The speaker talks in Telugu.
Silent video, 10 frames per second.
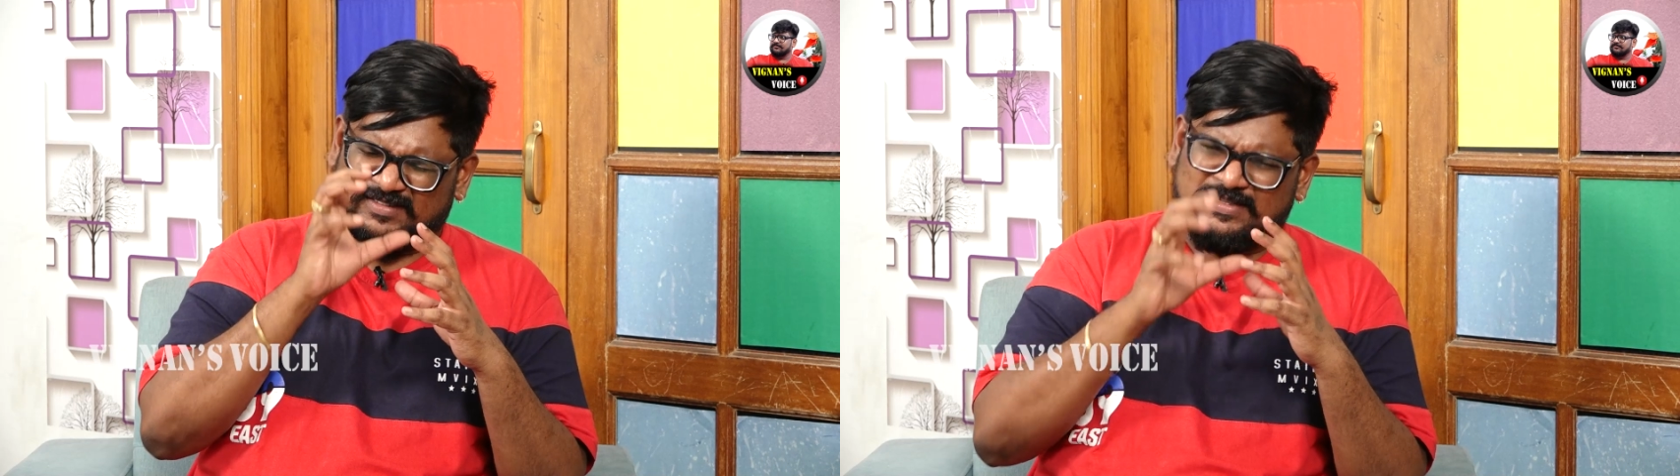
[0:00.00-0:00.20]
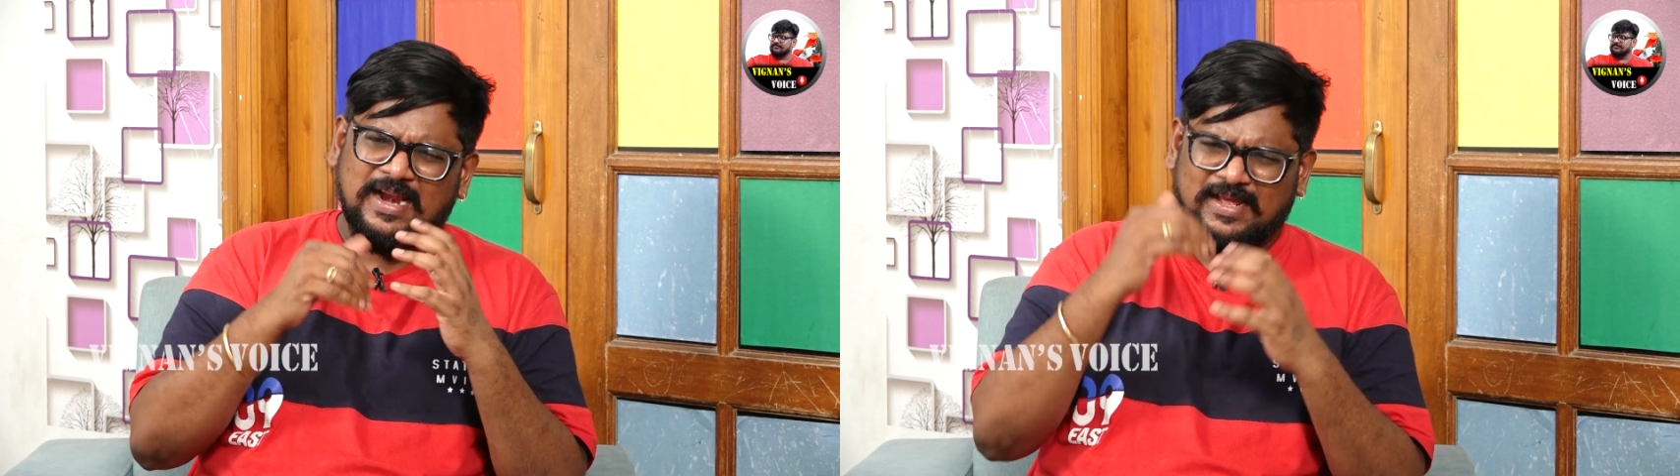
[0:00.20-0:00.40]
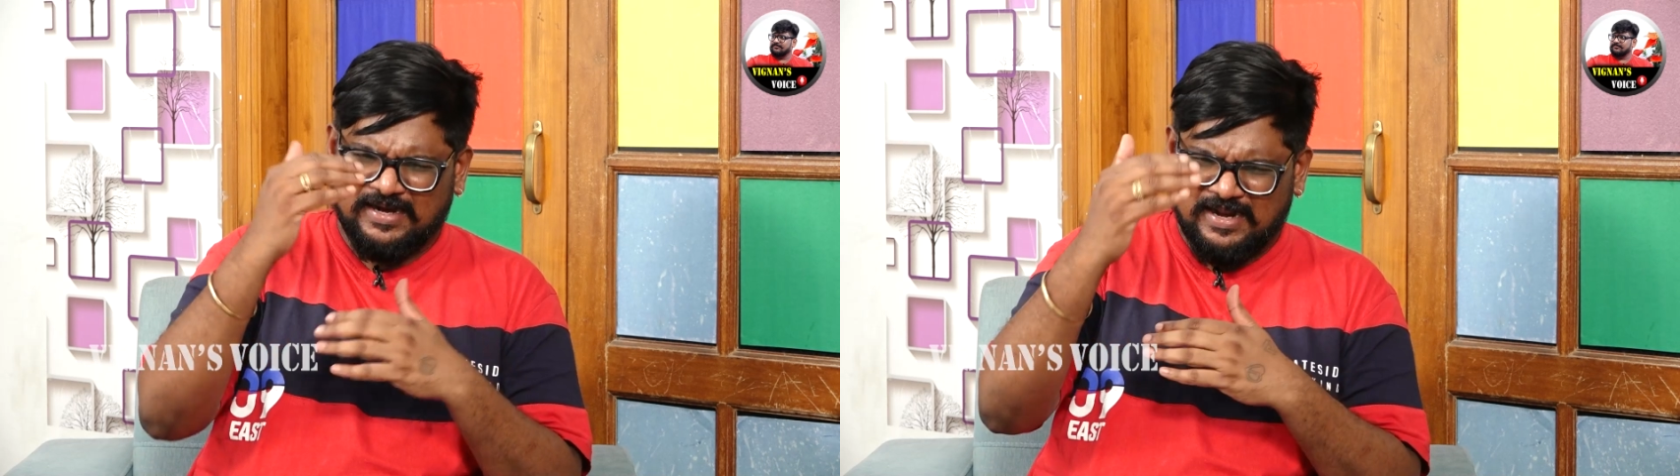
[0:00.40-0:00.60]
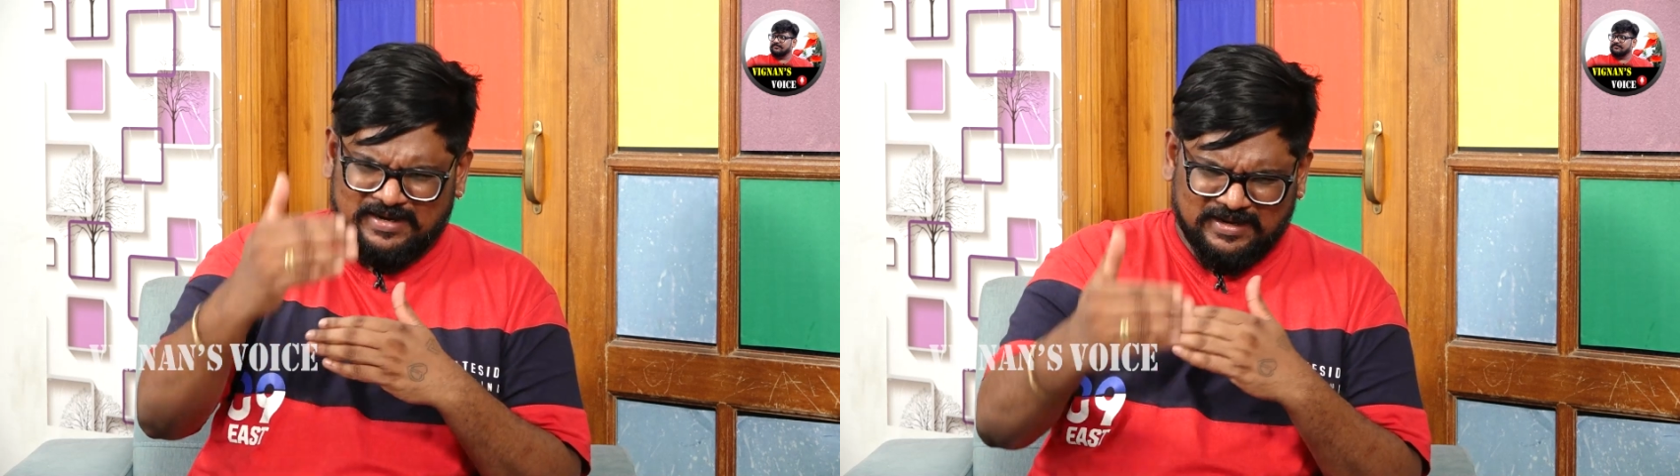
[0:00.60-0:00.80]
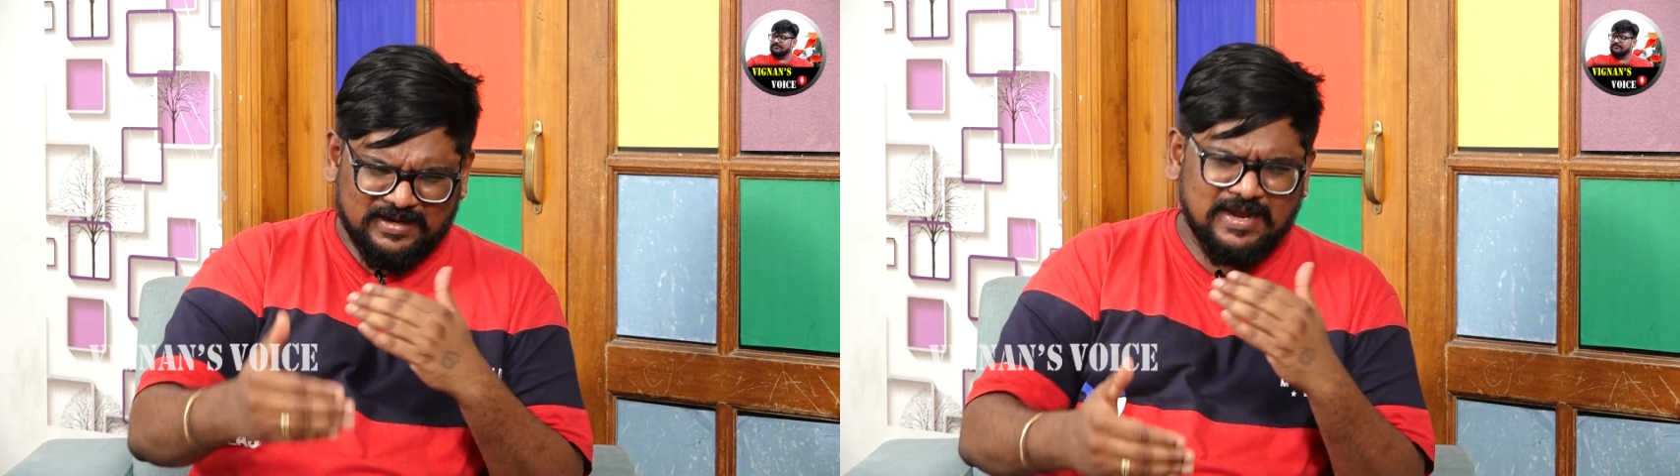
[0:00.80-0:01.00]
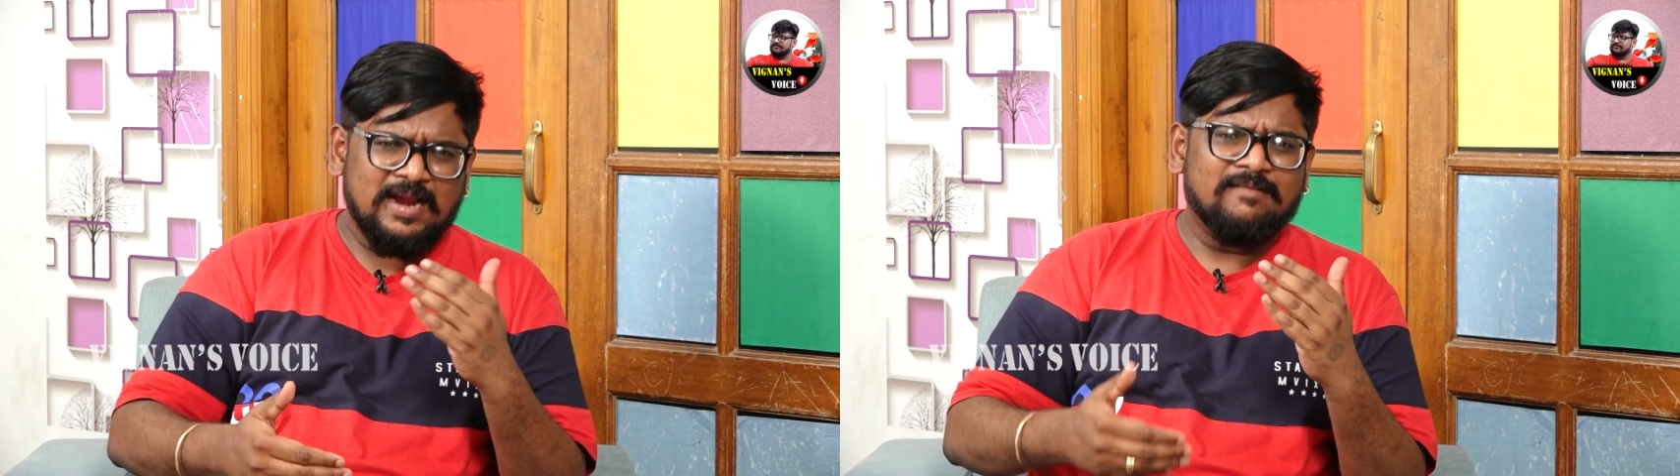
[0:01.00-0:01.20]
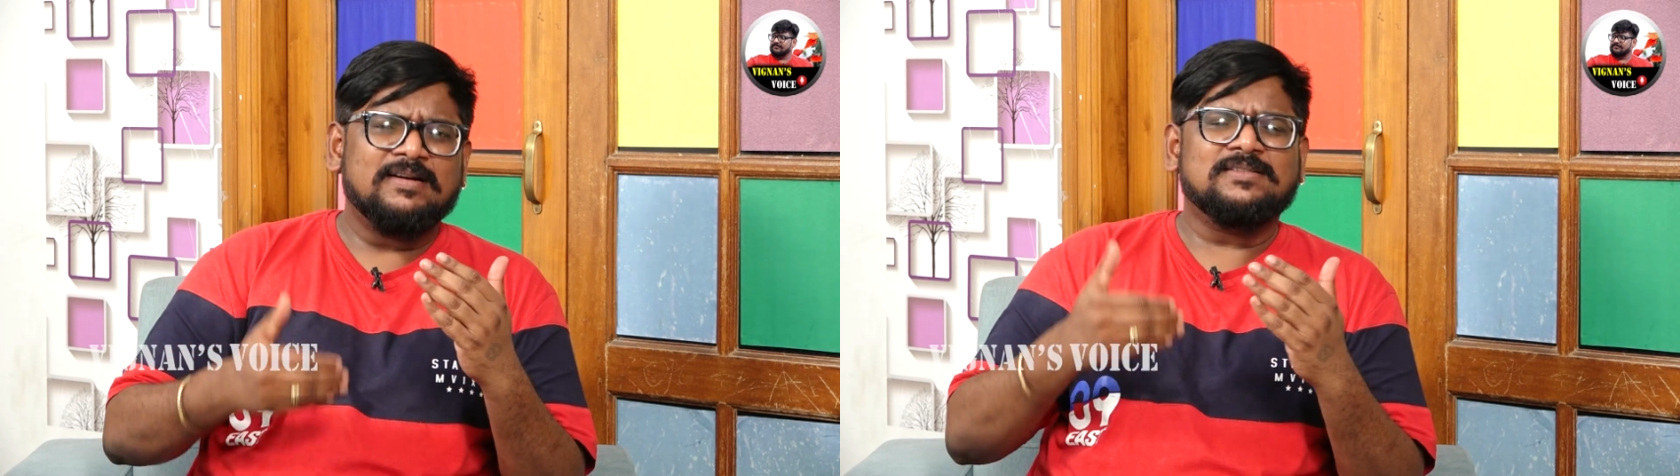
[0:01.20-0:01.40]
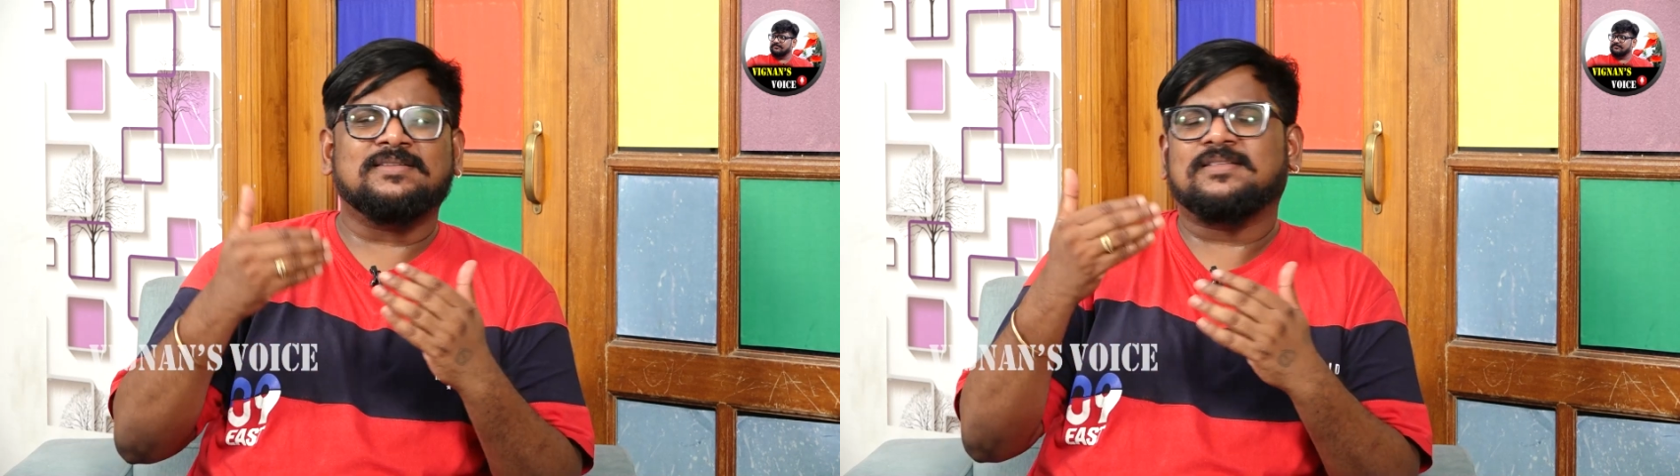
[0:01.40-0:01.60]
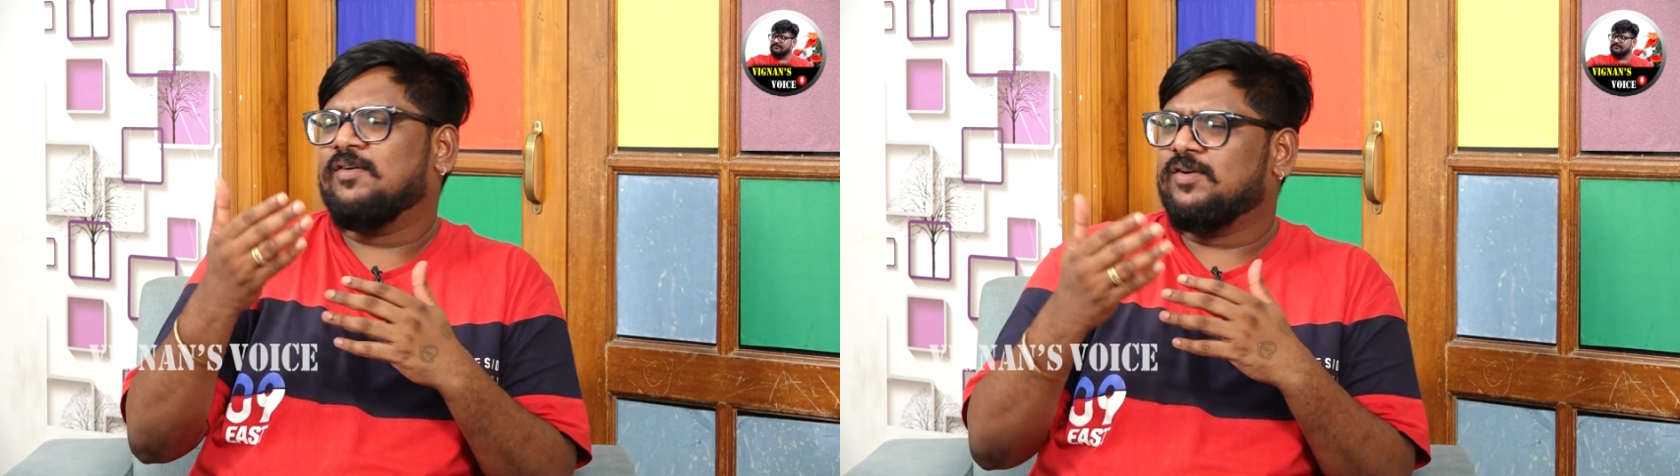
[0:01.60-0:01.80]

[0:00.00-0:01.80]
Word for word: చాలా రకరకాల అవార్డ్స్ ఇస్తూ